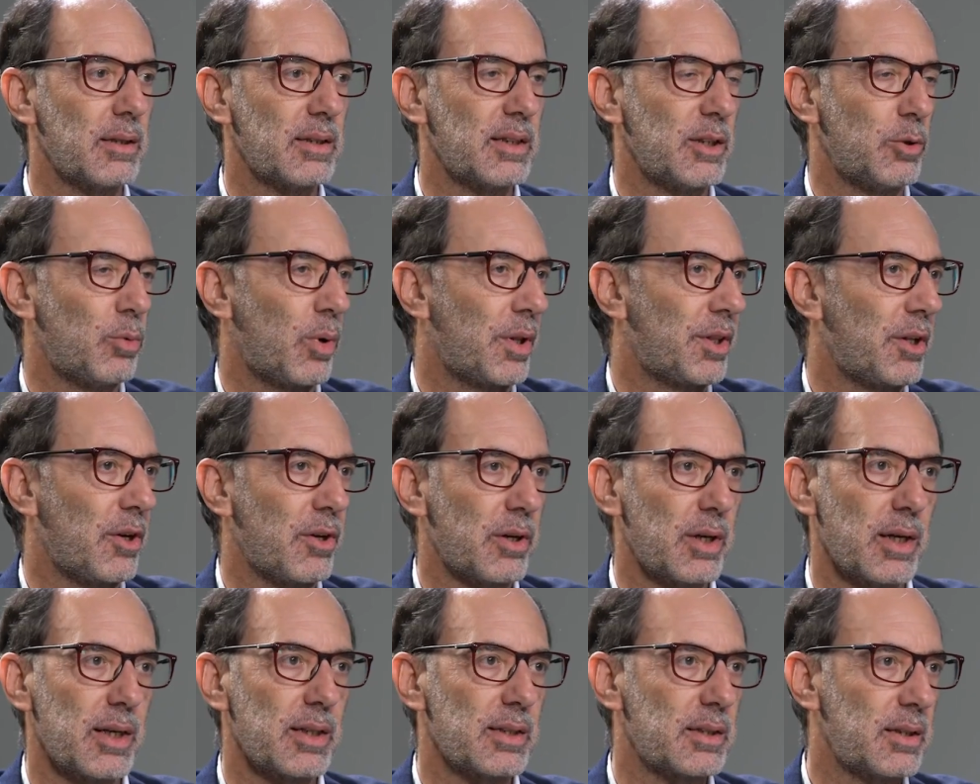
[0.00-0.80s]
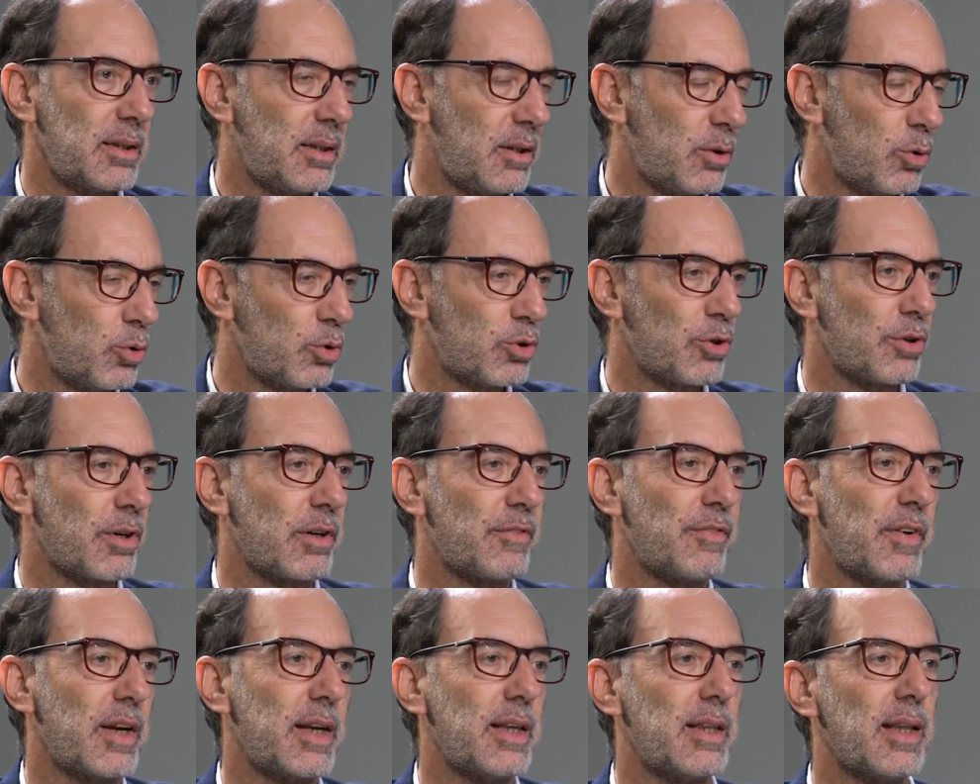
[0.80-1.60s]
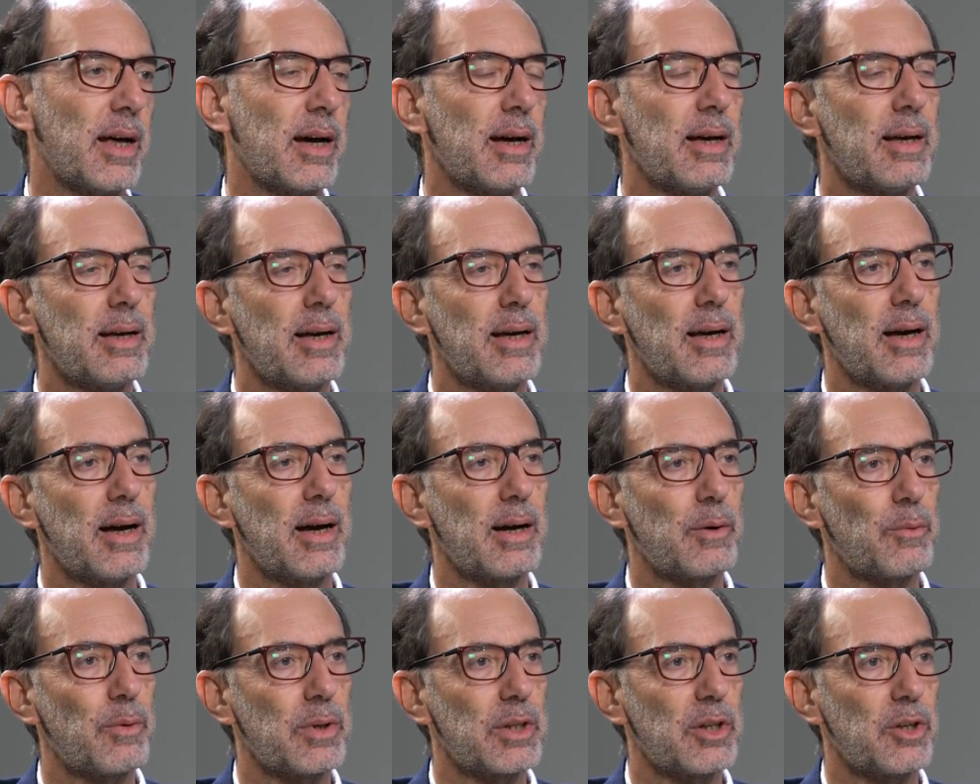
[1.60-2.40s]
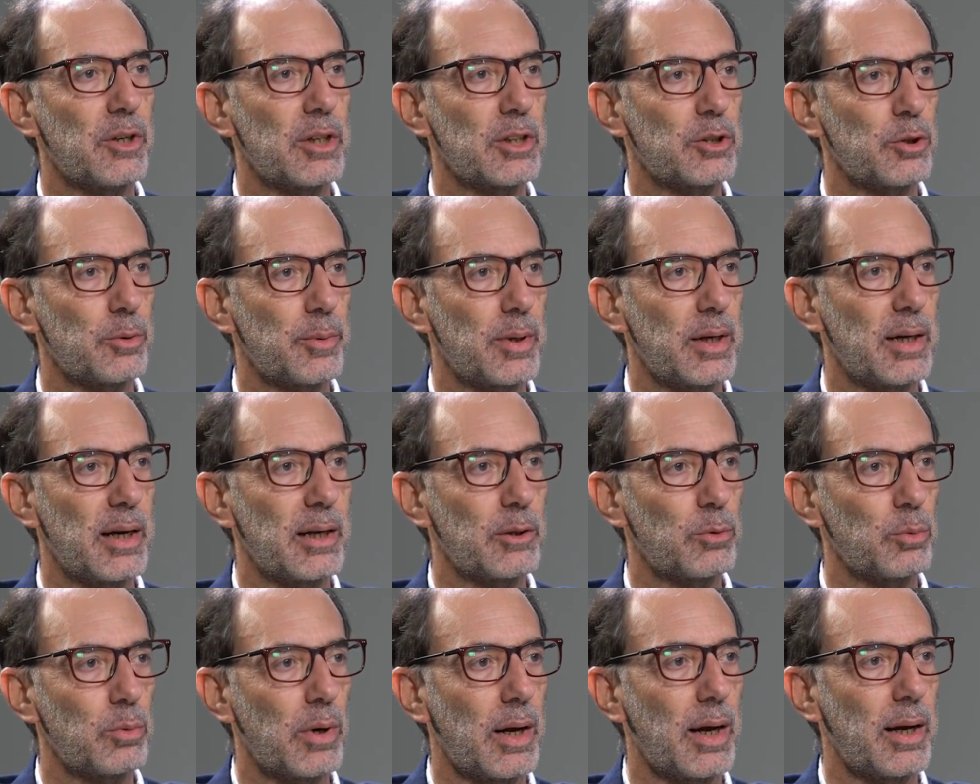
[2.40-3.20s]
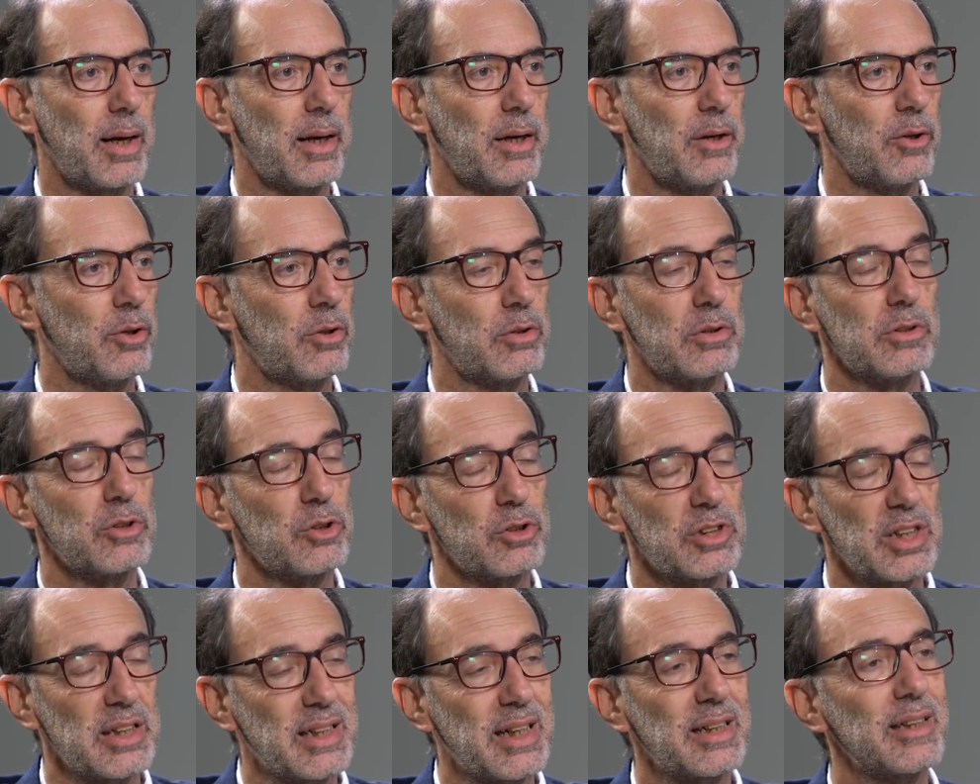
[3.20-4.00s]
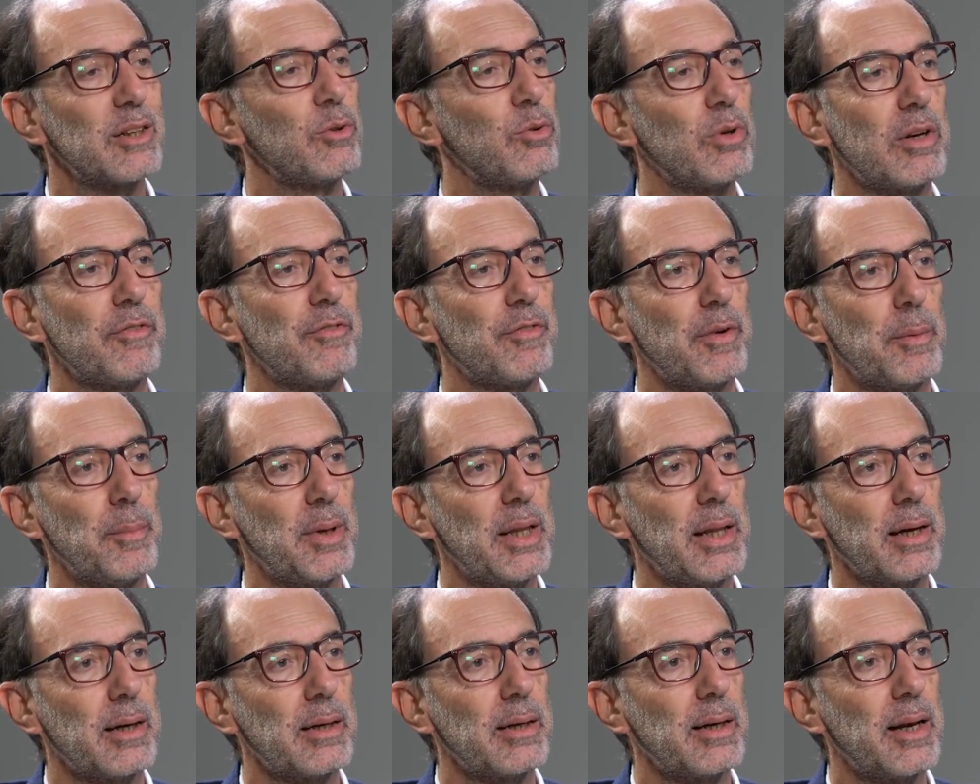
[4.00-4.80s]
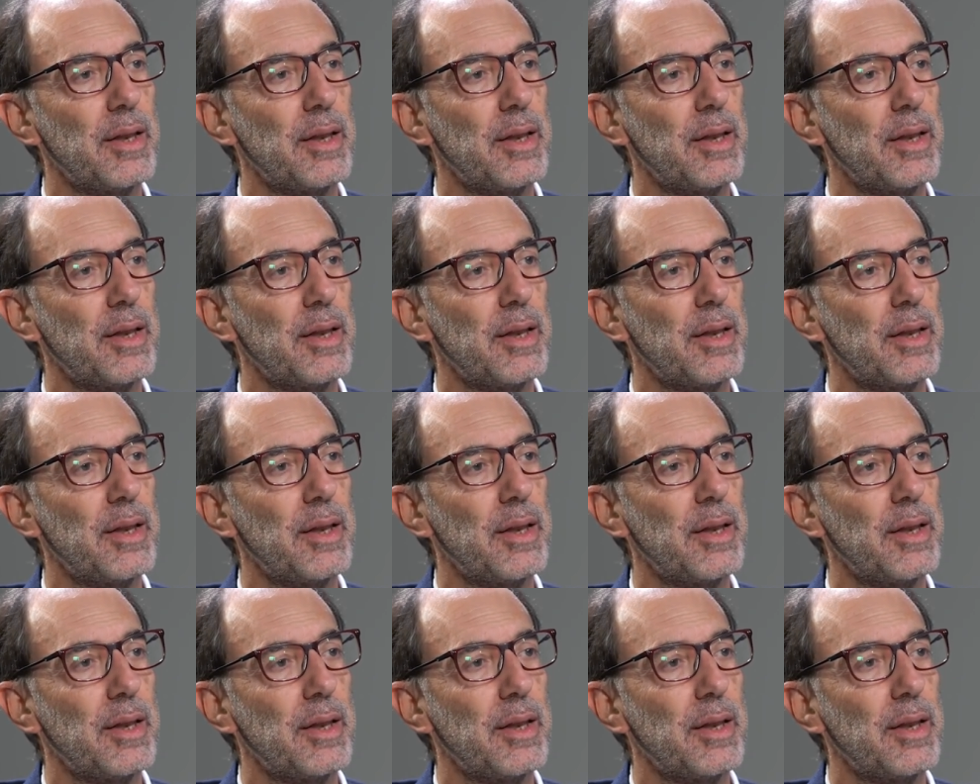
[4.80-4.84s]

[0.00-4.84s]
situaciones, incluso referida a cuestiones sobrenaturales. No, no, se trata de una enfermedad.